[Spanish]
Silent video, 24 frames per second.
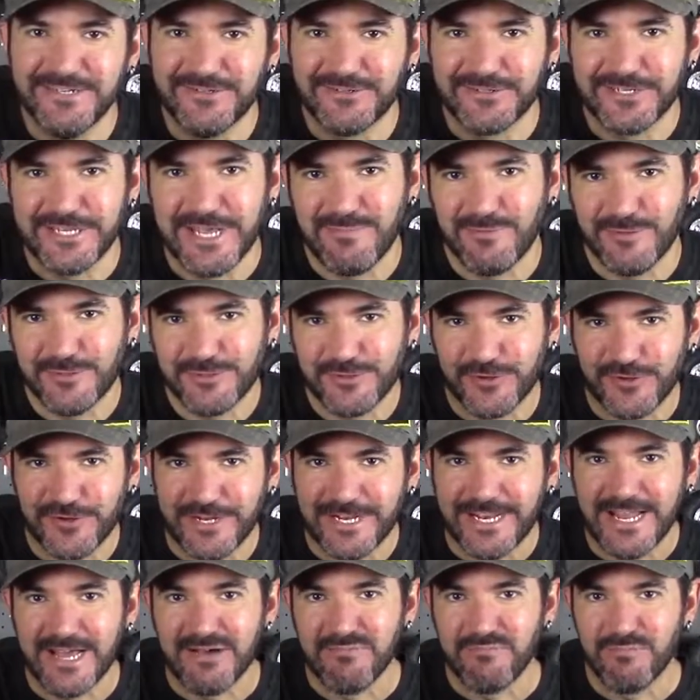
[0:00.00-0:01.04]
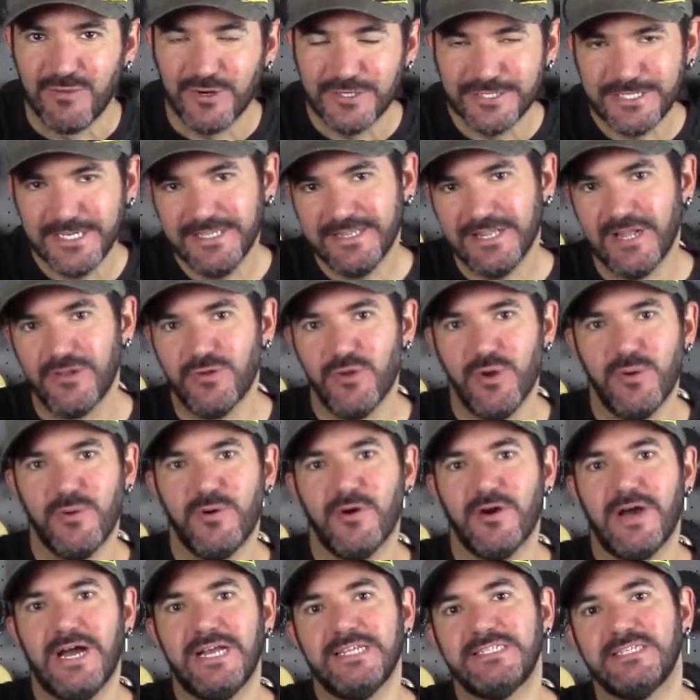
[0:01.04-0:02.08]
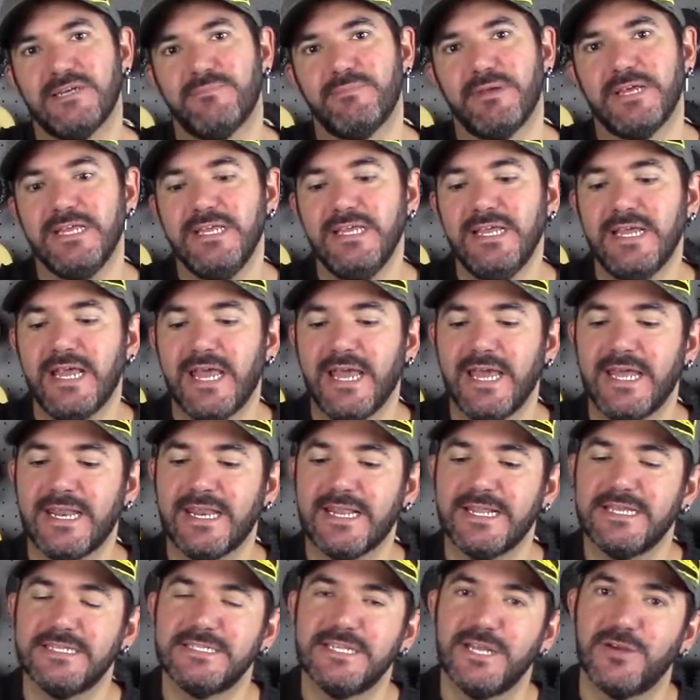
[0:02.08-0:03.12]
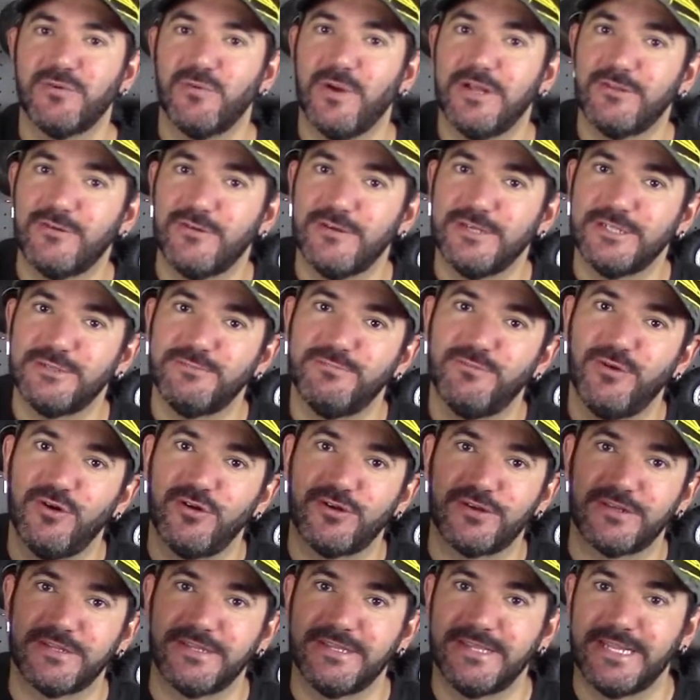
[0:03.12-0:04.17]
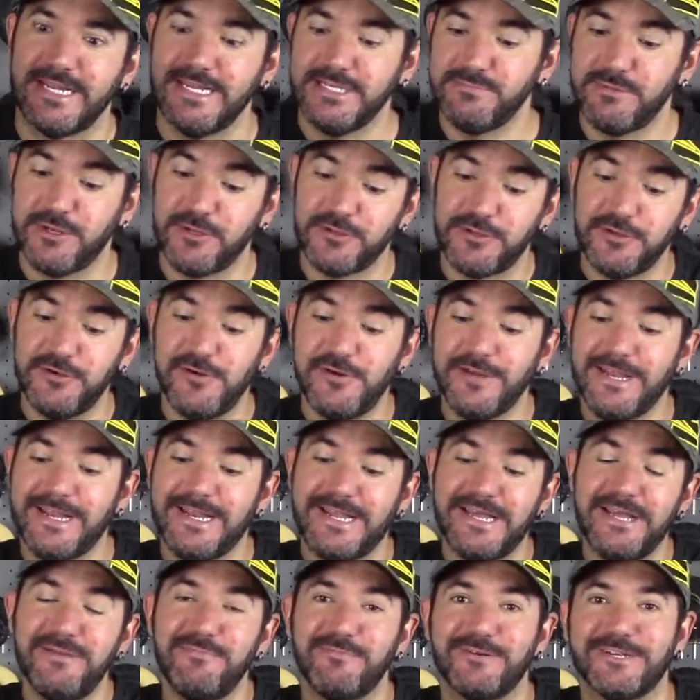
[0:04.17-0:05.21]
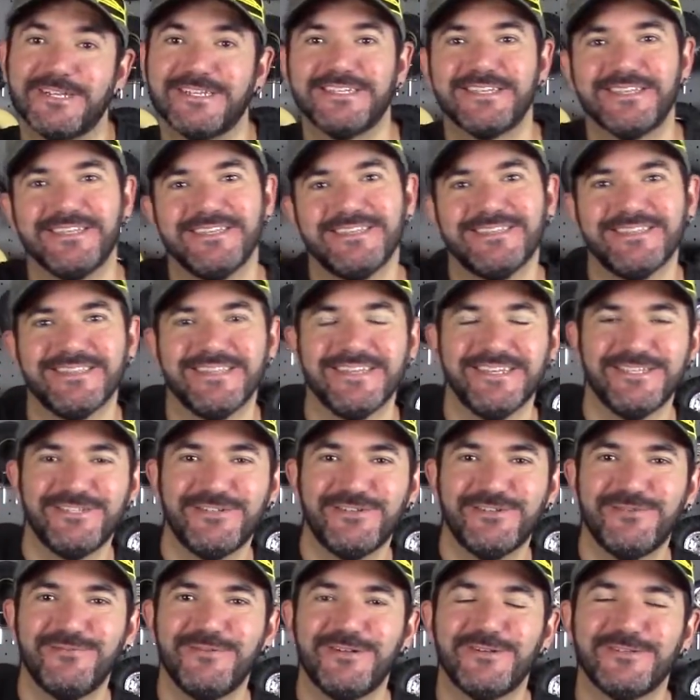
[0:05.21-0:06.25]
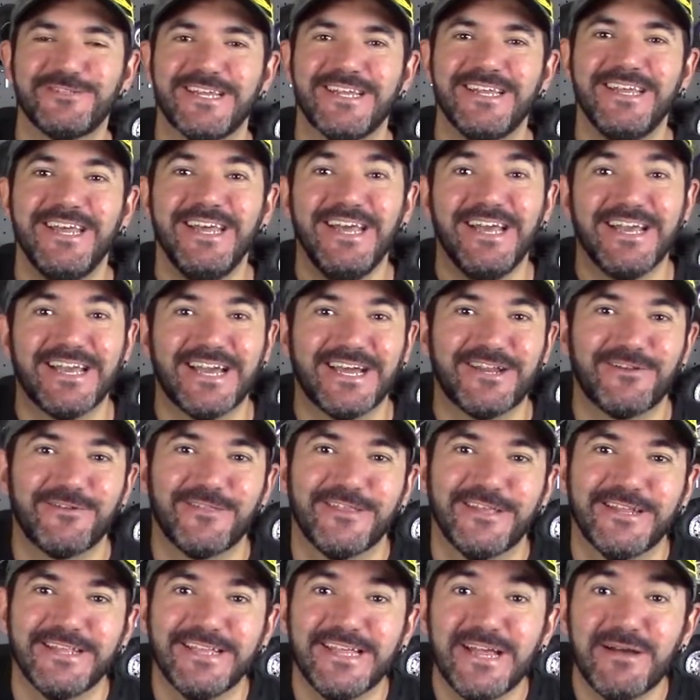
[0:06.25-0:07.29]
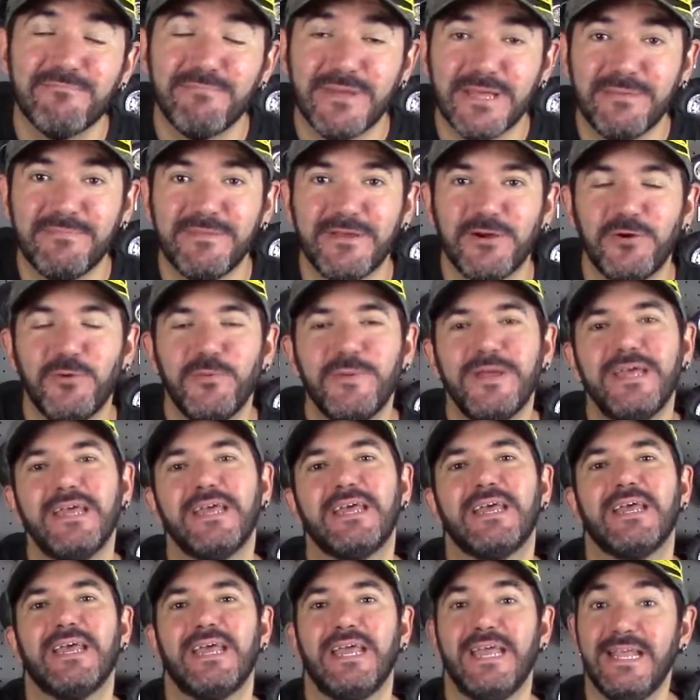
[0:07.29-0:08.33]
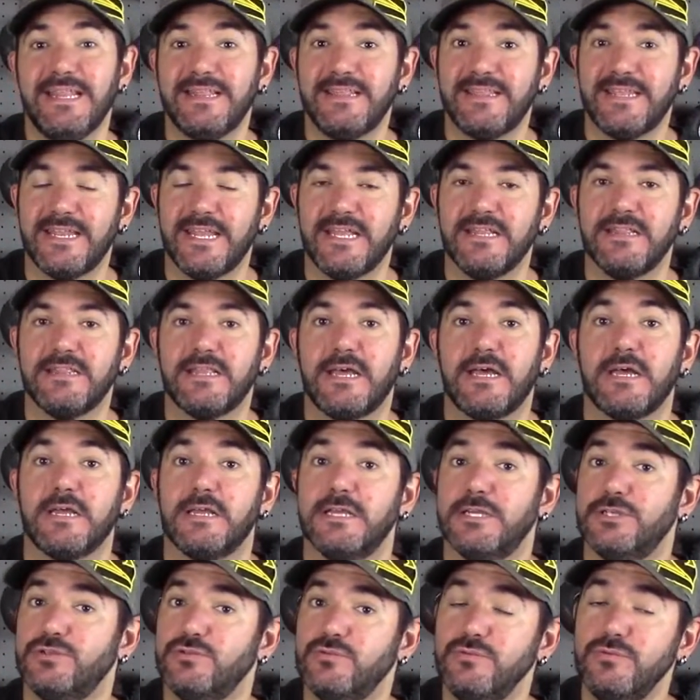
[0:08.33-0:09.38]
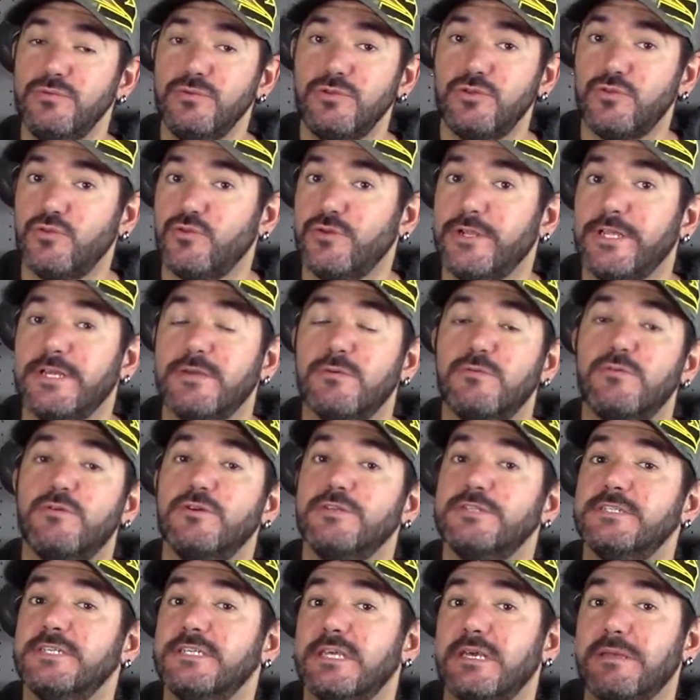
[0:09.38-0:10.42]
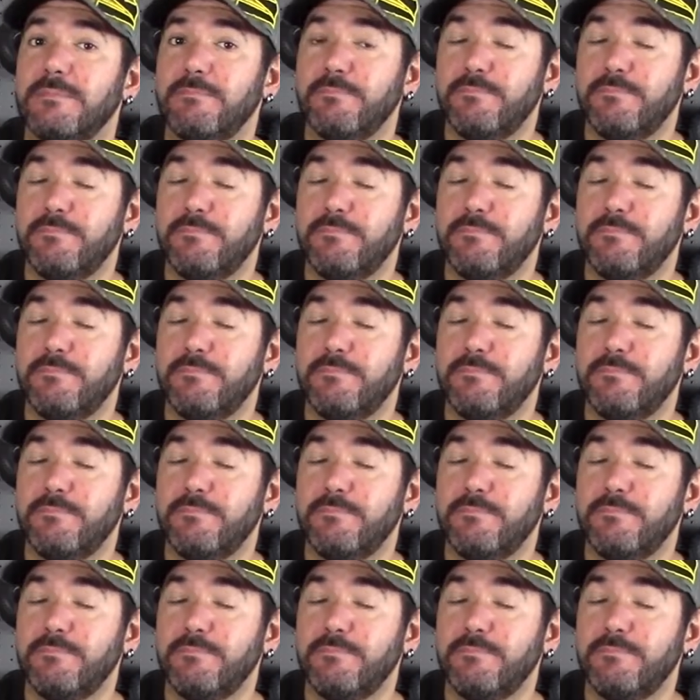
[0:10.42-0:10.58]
nos liamos con el unboxing del nuevo HPI RS4 Sport 3. Me lo tengo que leer porque es que de hecho no me lo sé. Carrocería BMW E30. Es un Touring, un coche de